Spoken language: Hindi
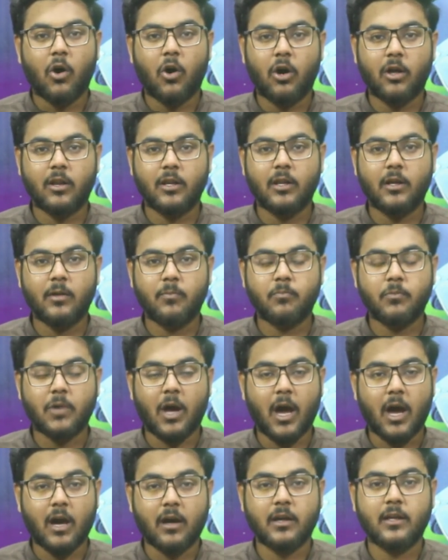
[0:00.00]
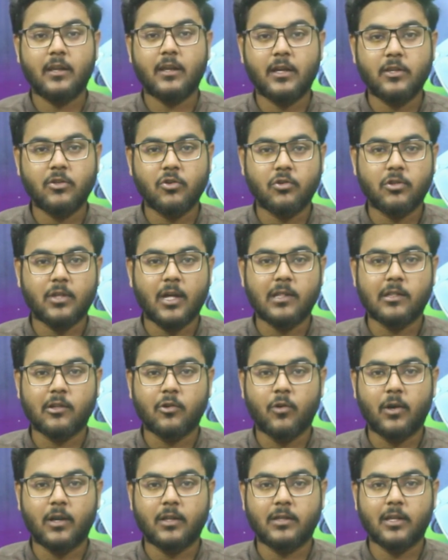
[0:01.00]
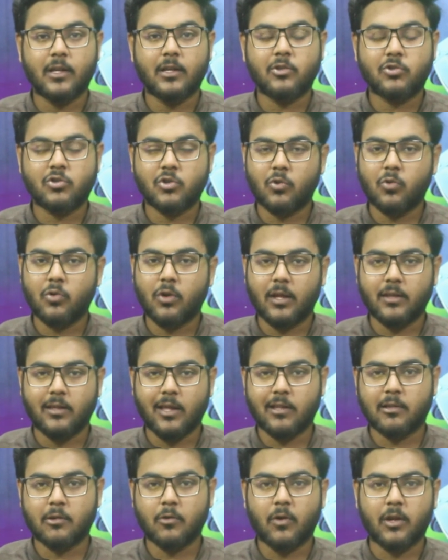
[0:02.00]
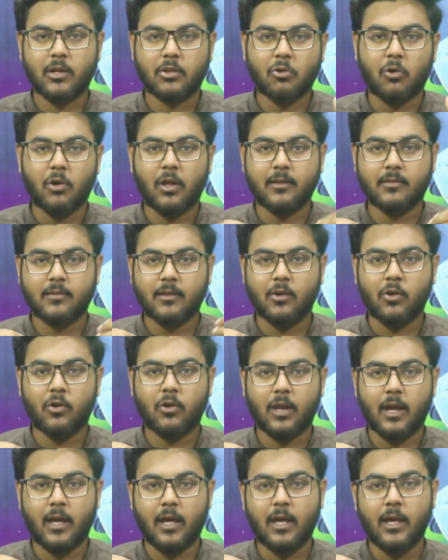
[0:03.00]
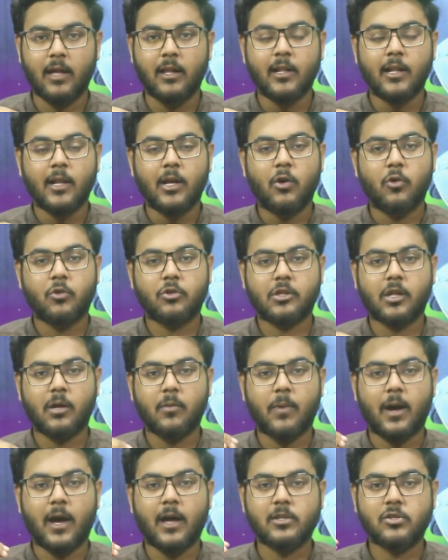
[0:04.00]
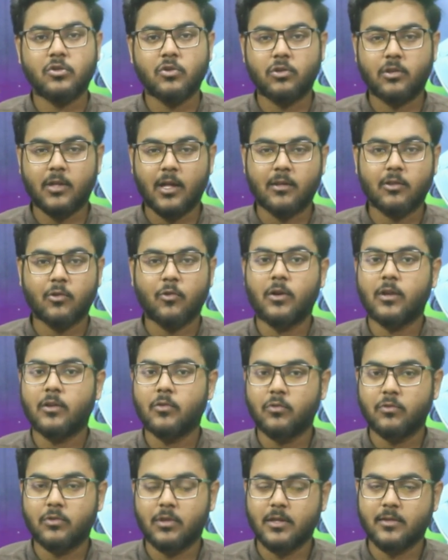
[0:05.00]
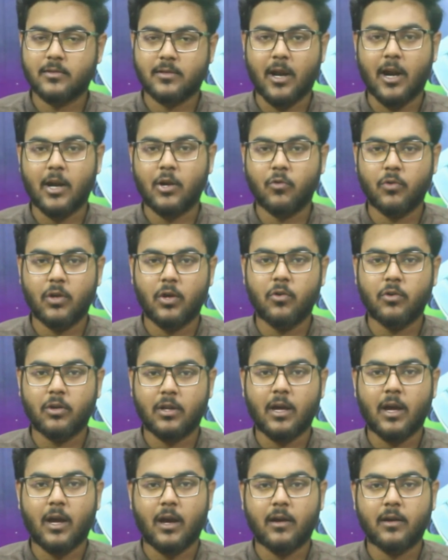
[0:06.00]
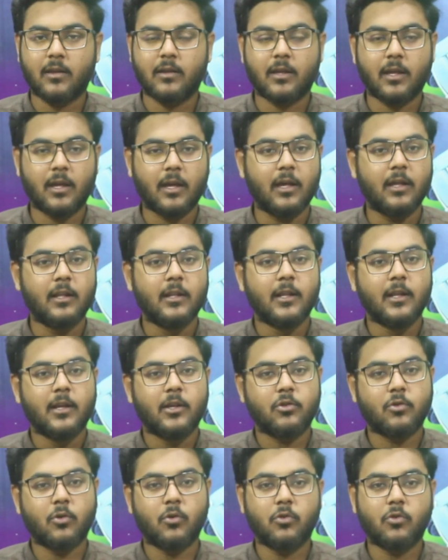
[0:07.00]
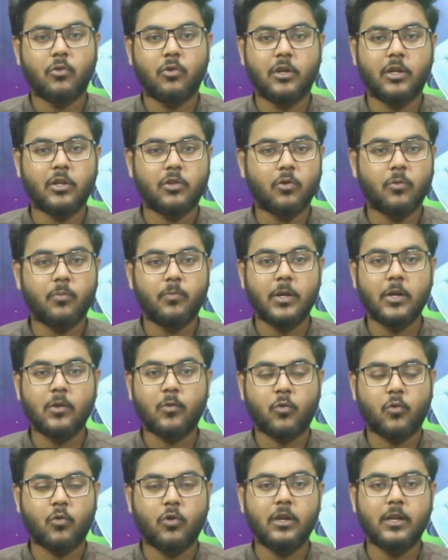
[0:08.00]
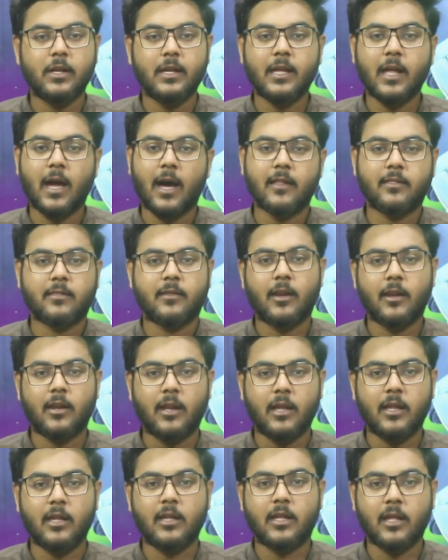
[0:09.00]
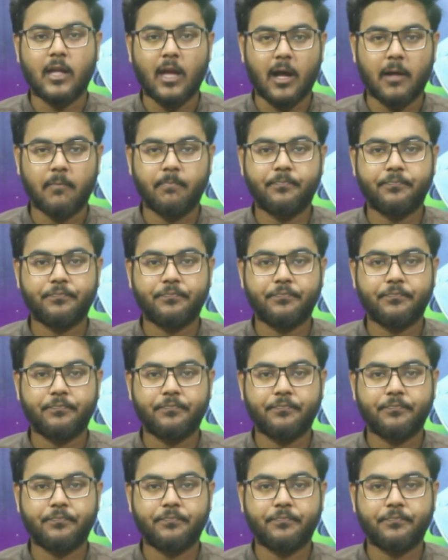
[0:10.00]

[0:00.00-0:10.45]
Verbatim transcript: और आखिर के जो दस ओवर थे शुरू के दस ओवर थोड़ा स्लो रहे उसके बाद जो दस ओवर स्टार्ट हुए उनके आखिर के तो उन्होंने तो बिल्कुल ही आसरा नहीं किया